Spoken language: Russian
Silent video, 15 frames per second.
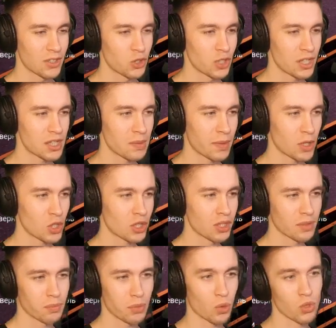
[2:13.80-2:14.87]
Чинится
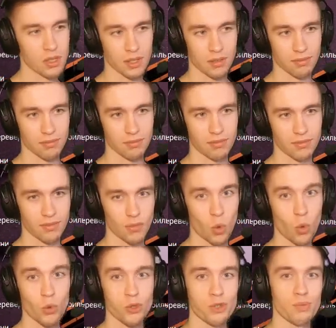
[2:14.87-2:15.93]
машина просто.
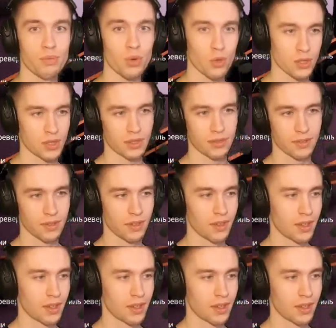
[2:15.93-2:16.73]
Очень просто